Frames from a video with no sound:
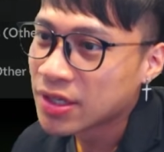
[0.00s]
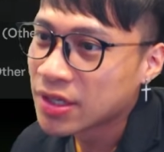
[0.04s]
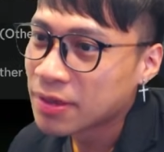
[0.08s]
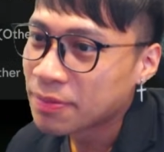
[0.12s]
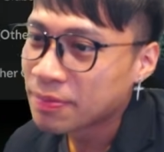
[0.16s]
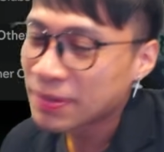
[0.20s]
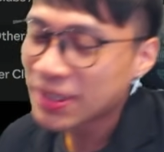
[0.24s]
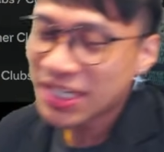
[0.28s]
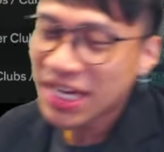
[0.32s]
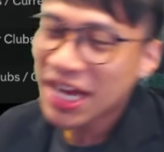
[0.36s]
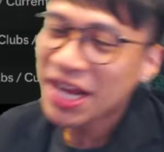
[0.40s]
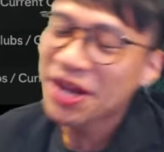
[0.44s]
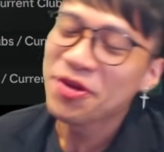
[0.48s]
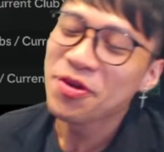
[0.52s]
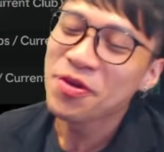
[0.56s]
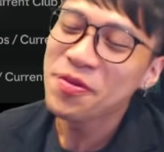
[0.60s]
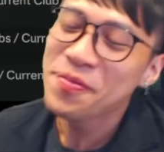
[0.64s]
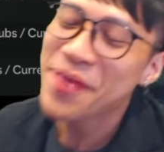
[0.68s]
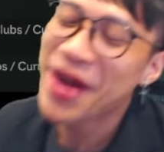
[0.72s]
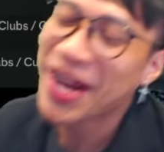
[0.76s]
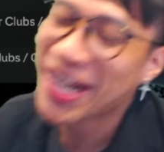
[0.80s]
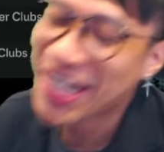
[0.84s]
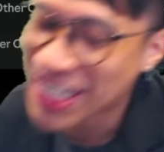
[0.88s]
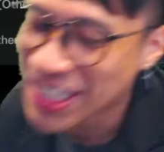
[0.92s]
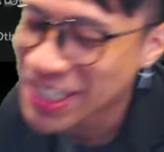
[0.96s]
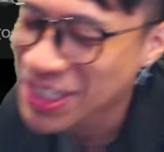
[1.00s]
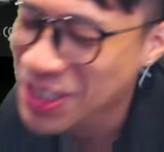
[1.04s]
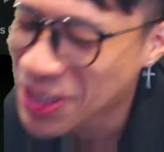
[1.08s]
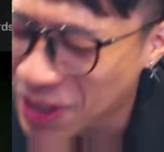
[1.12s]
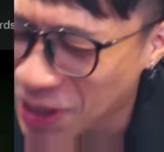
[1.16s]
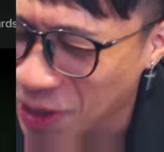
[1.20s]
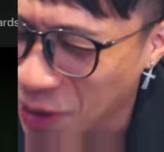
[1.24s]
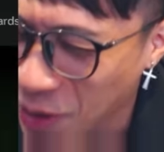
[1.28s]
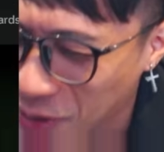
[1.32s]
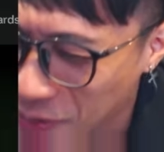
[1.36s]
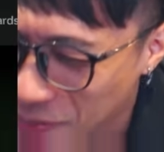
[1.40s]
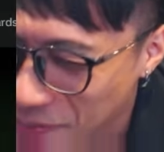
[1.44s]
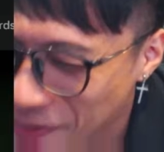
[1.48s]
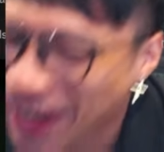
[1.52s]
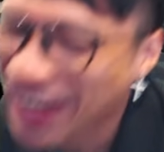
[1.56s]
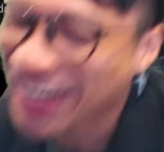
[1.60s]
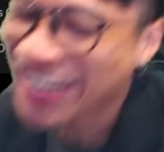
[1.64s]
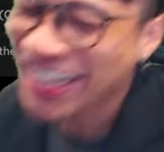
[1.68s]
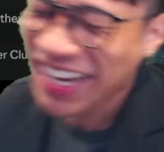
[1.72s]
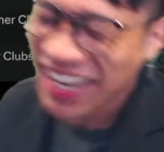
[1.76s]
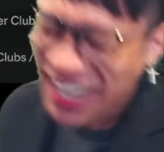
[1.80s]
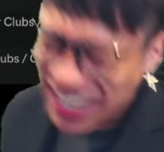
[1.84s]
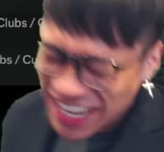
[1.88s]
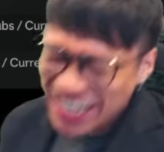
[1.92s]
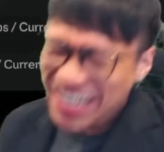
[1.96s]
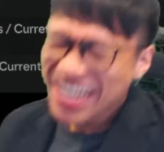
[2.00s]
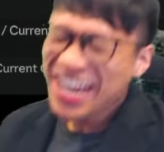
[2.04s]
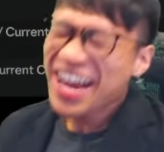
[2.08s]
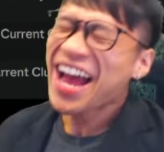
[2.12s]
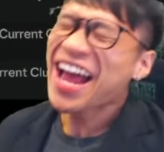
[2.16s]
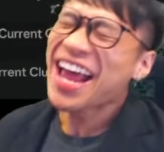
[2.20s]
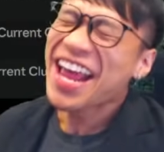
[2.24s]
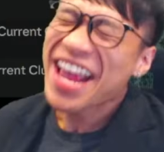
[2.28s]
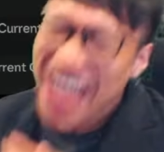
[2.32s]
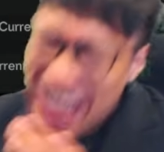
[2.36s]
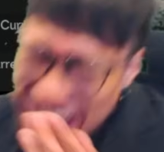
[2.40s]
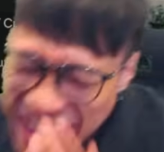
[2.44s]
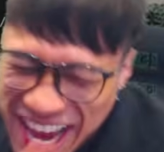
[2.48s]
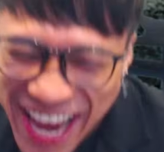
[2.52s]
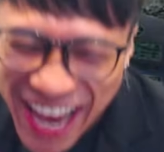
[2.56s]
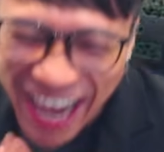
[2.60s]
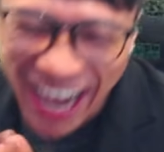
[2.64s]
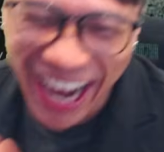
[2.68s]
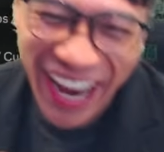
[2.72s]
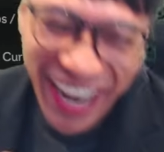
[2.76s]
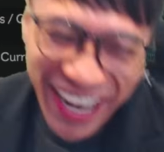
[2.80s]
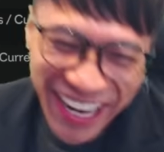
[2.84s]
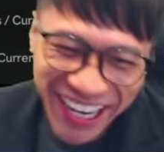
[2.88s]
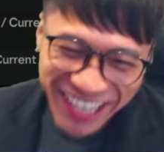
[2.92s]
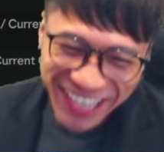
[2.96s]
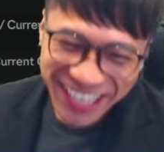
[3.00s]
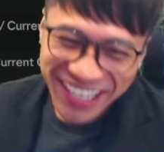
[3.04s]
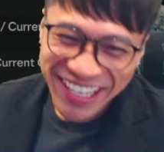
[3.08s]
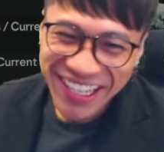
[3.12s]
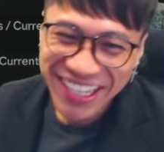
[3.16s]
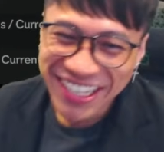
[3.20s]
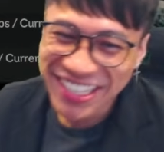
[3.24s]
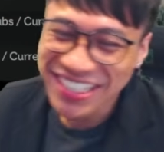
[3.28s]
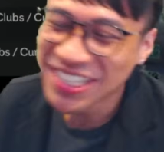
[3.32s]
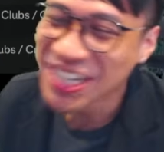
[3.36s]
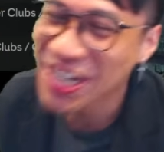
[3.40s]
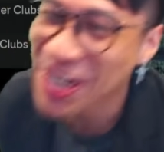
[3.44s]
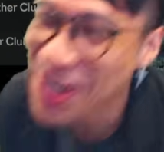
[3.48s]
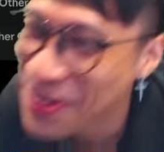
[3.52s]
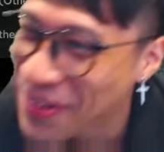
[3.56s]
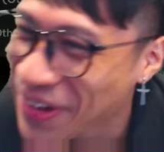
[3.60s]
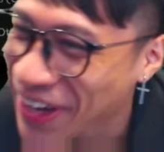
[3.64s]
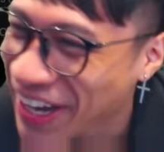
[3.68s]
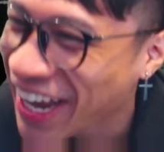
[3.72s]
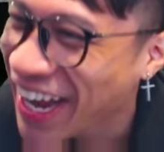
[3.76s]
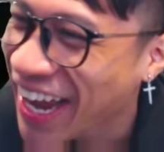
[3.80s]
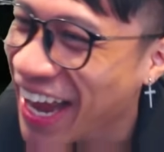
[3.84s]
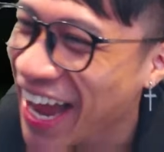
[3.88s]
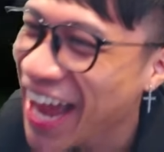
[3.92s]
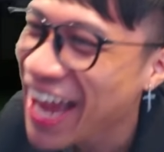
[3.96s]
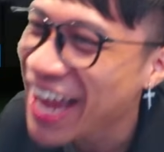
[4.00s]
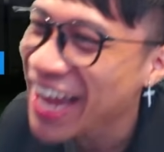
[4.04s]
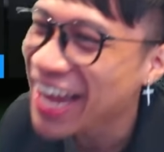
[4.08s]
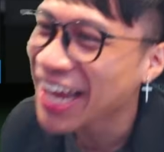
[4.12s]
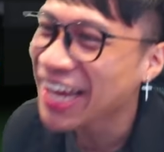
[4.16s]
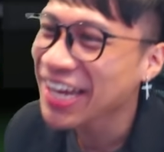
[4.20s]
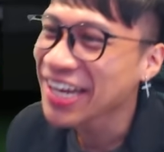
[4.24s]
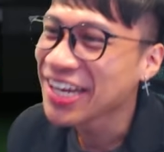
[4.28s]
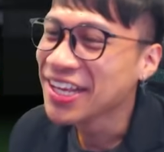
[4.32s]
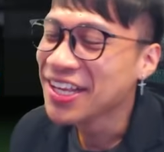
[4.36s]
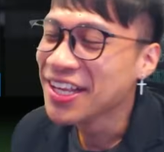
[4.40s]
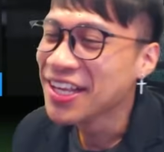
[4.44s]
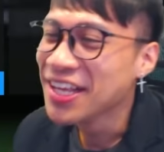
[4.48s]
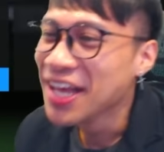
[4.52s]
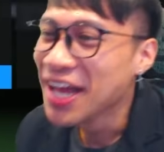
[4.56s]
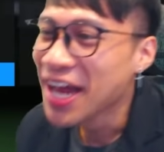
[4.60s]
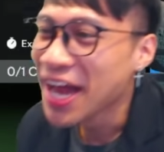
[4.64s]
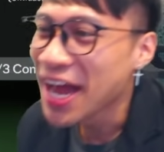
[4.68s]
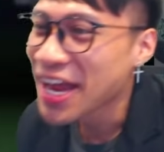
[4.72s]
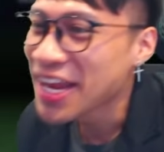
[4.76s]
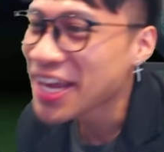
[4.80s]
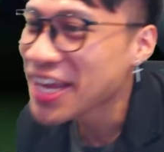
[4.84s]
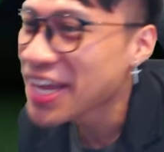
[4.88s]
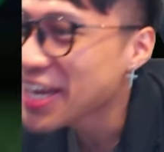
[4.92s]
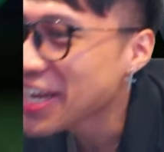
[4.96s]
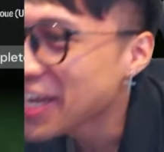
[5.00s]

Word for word: ไม่ใช่ลุกมันรถมันไอ้เหี้ยชื่อมันคล้าย ๆกันไอ้เหี้ย